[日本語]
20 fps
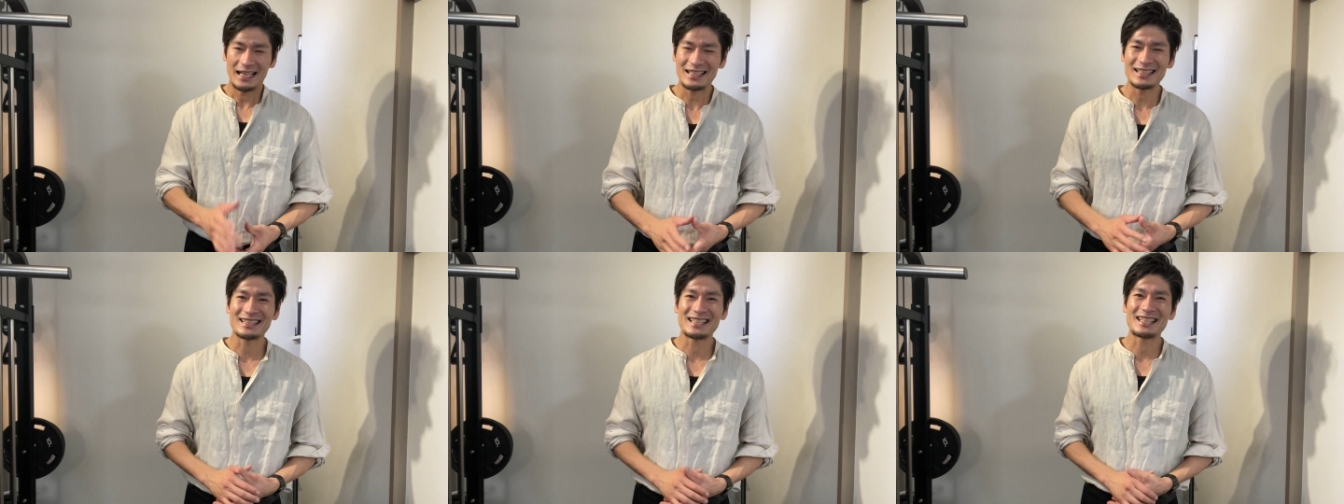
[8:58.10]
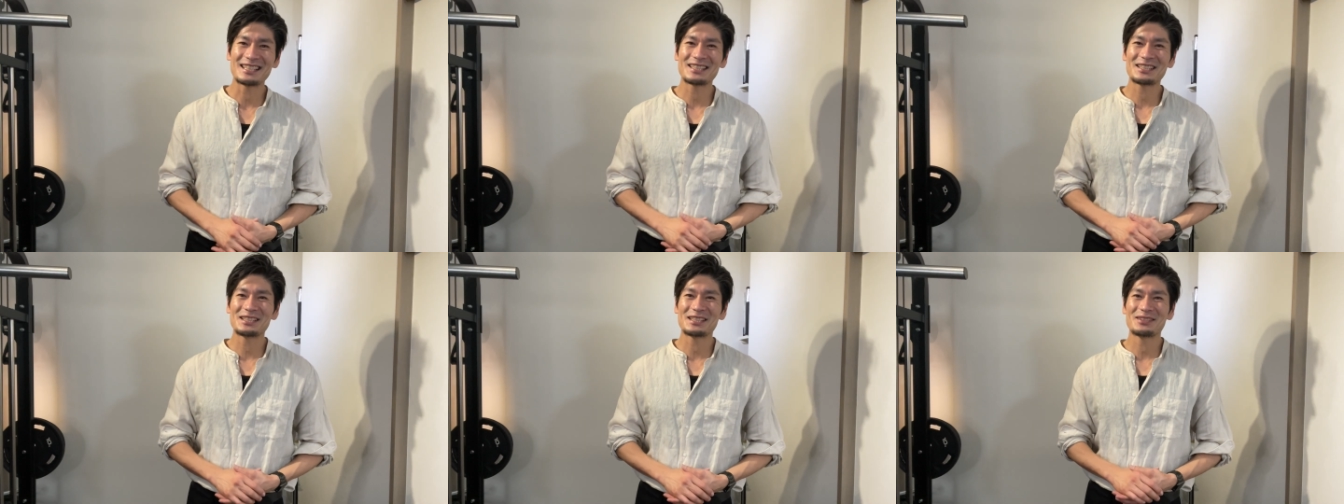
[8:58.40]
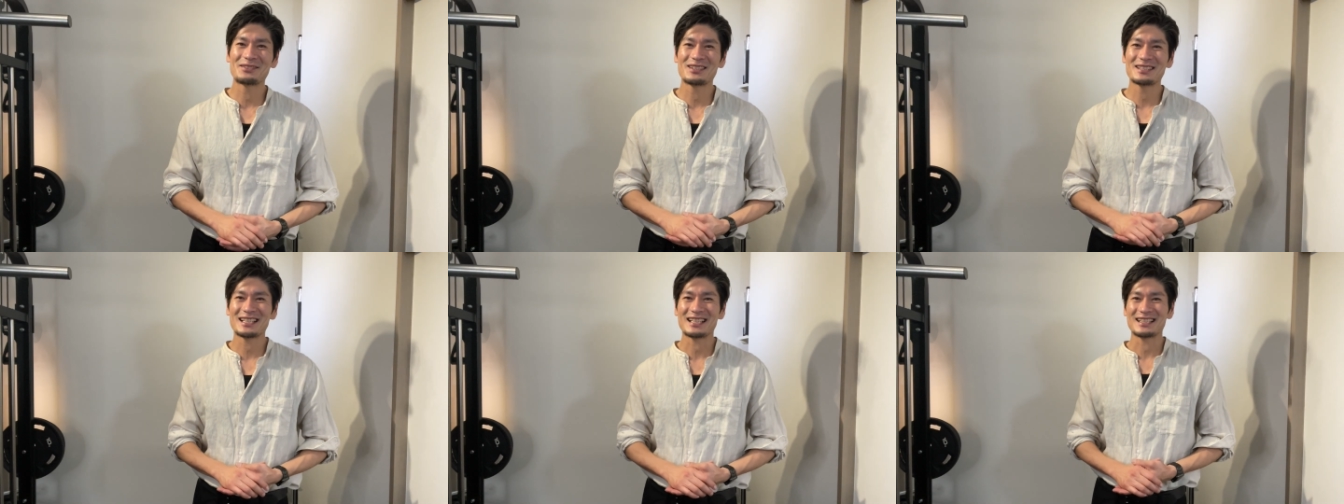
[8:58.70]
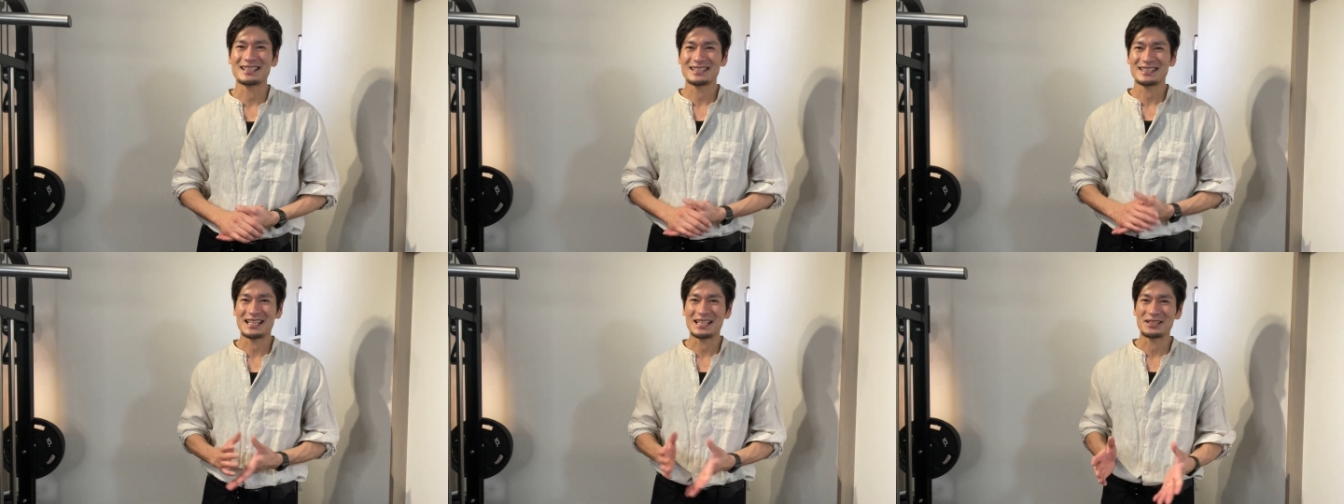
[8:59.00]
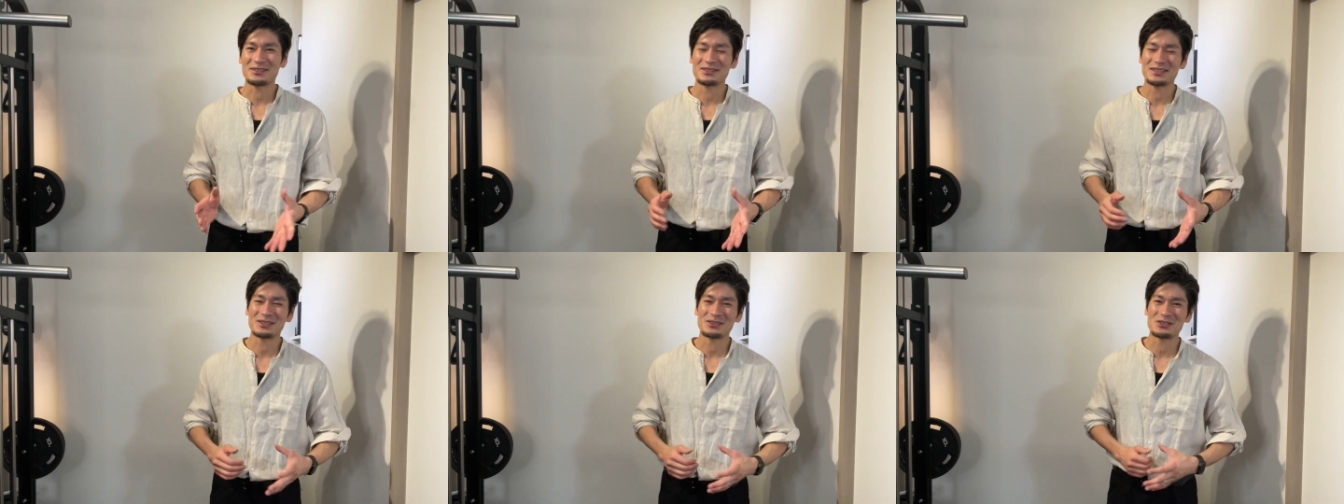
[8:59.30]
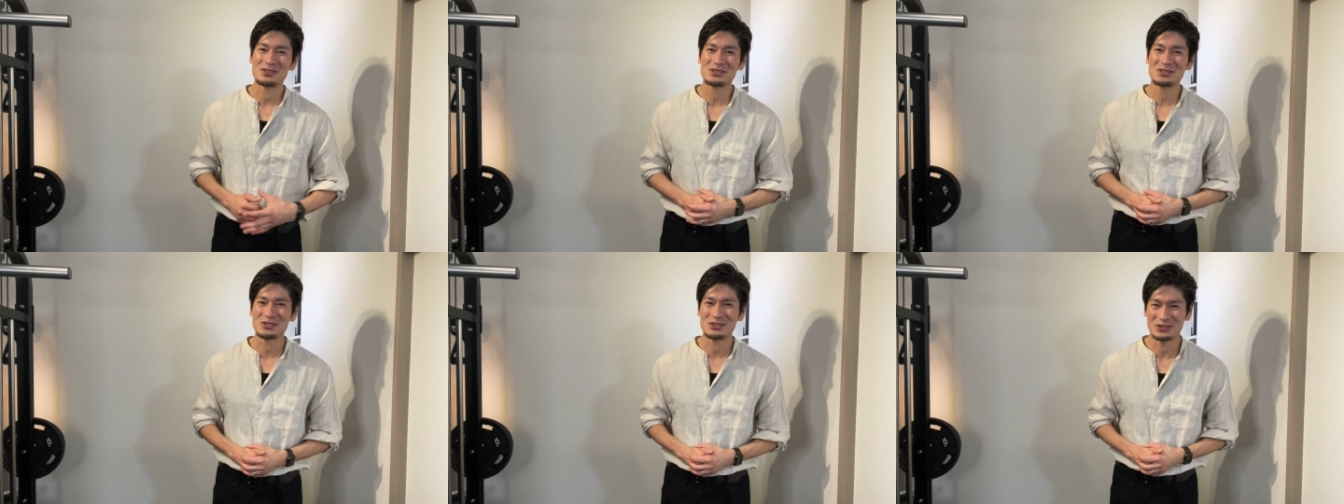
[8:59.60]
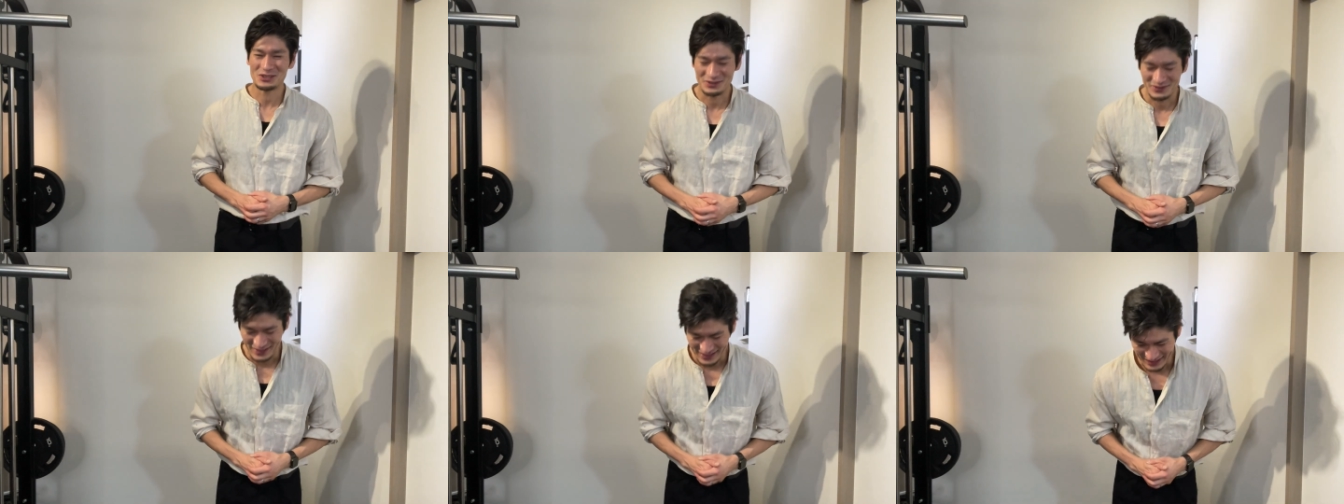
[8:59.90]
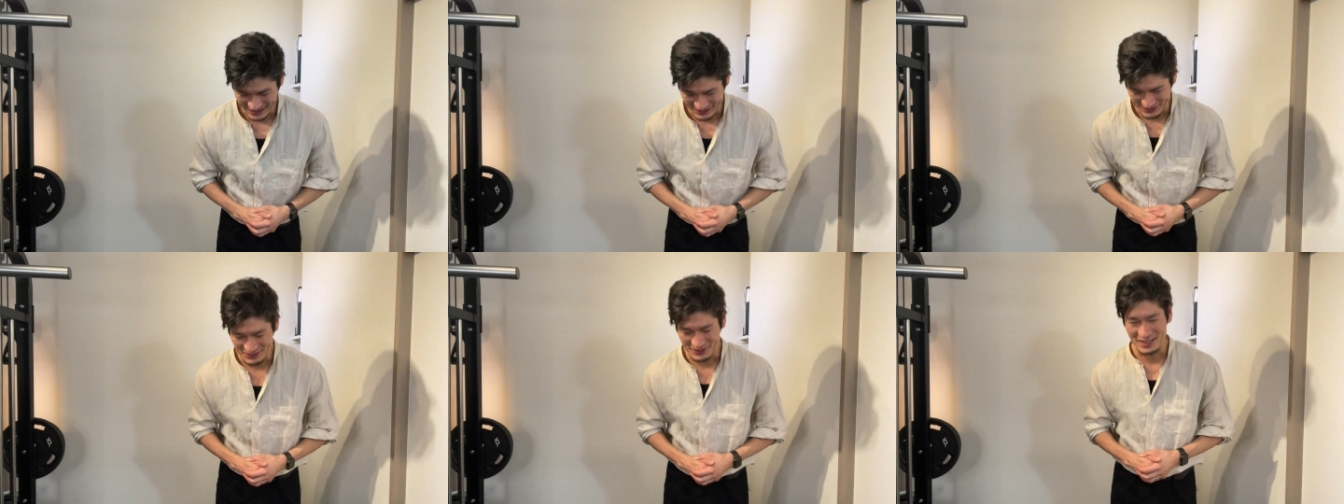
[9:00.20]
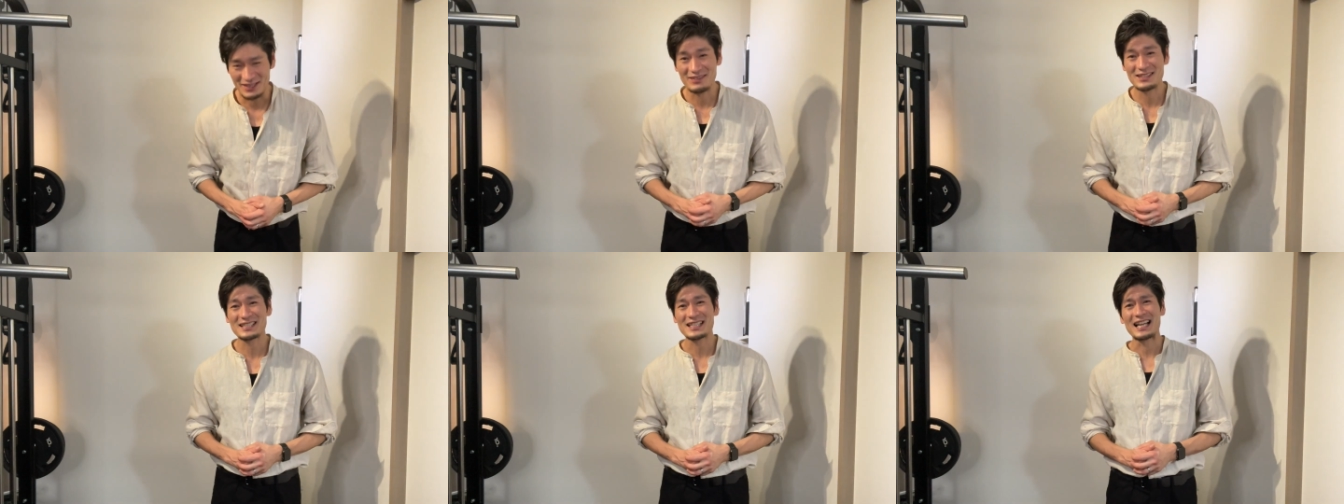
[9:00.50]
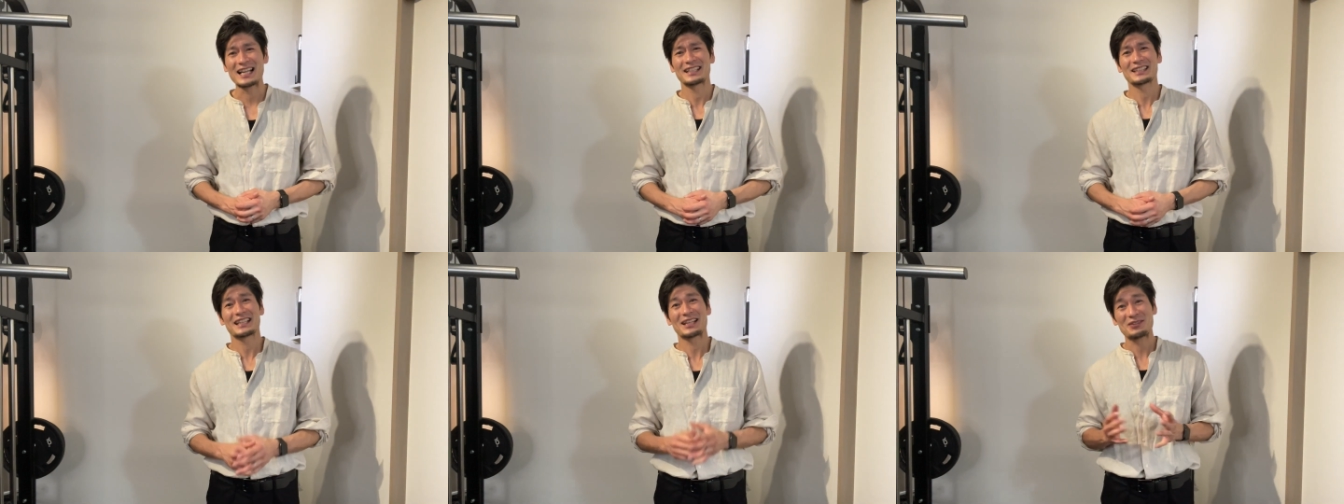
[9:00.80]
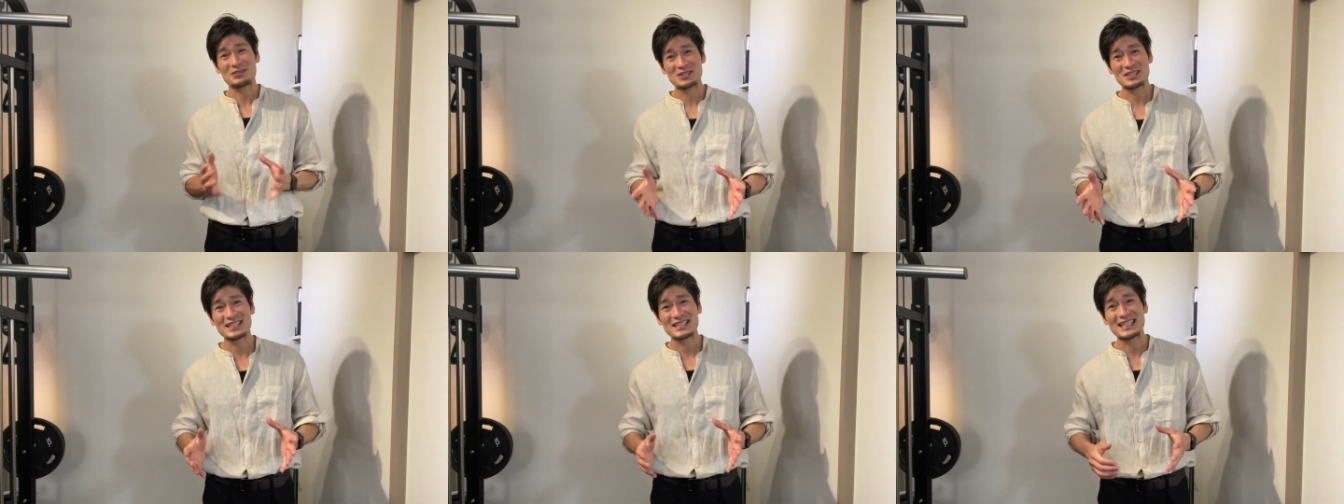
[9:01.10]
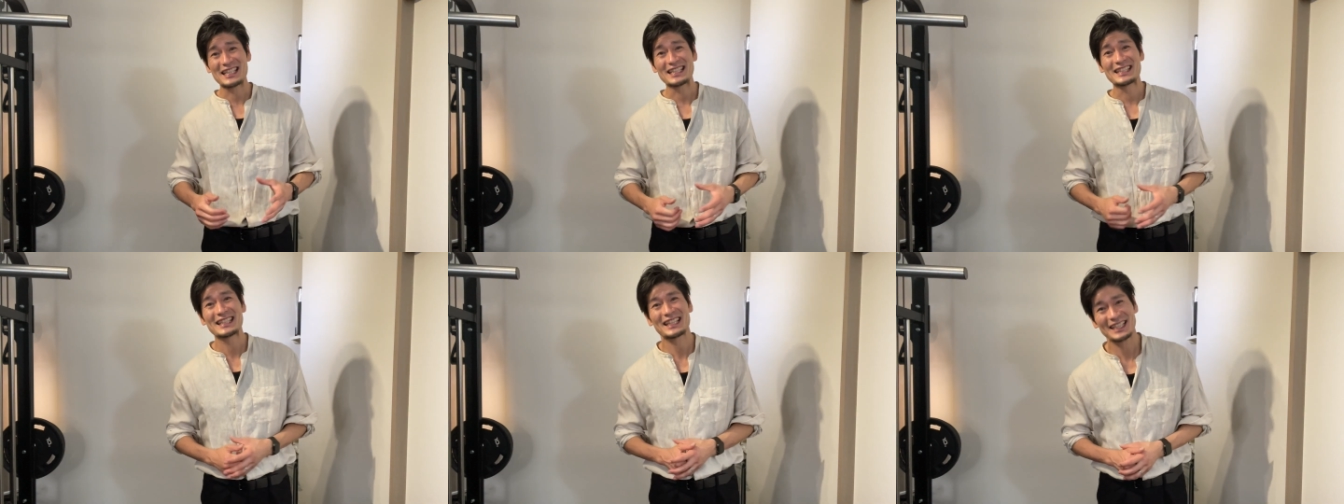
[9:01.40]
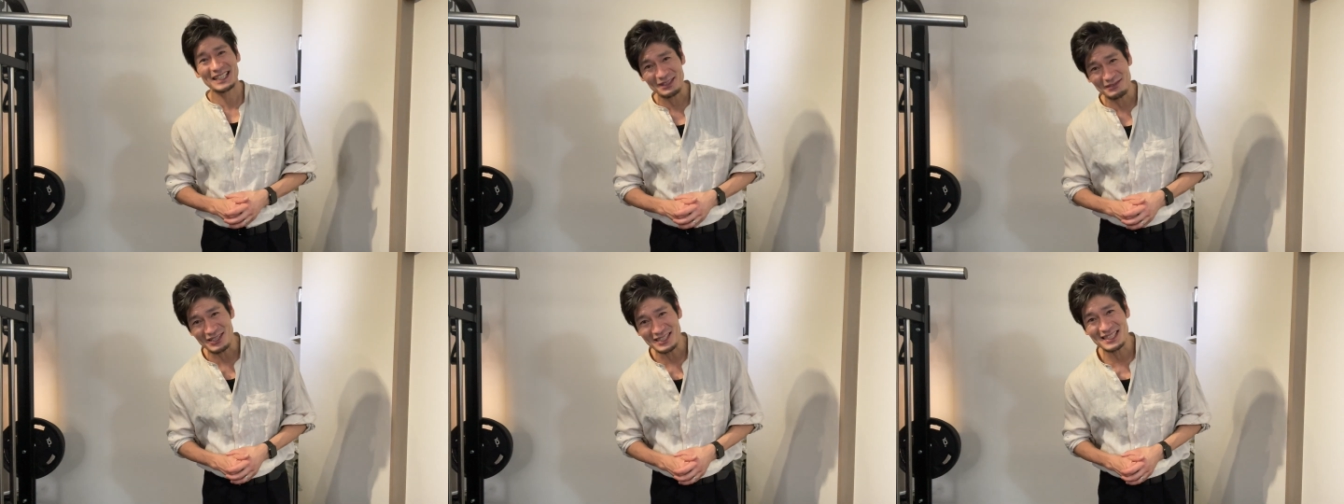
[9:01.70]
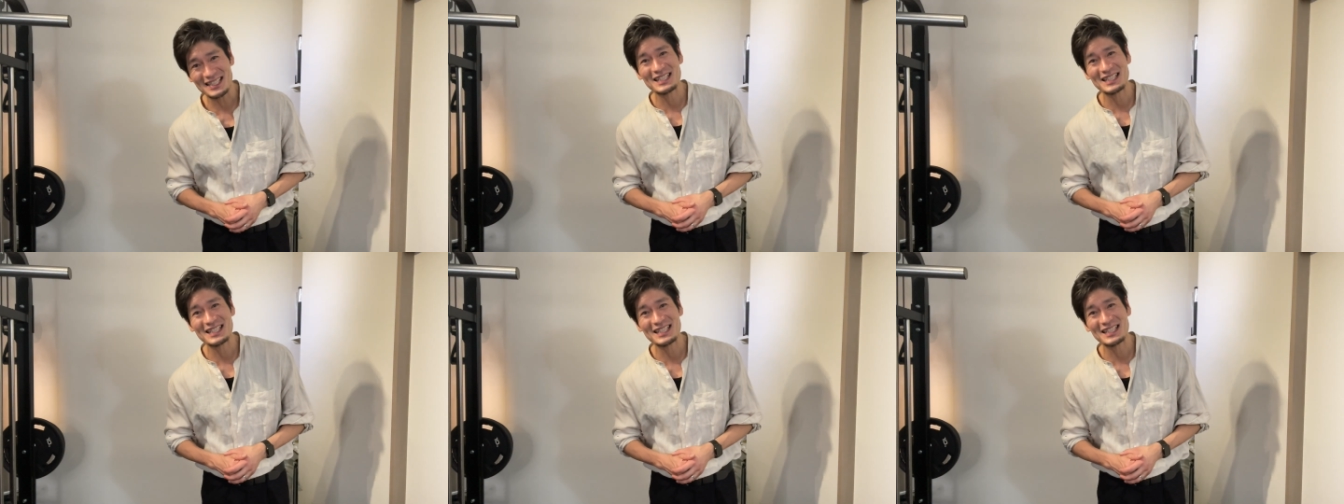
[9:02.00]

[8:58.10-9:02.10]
キンキンの皆さん、最後までご視聴どうもありがとうございました。楽しんでいただけました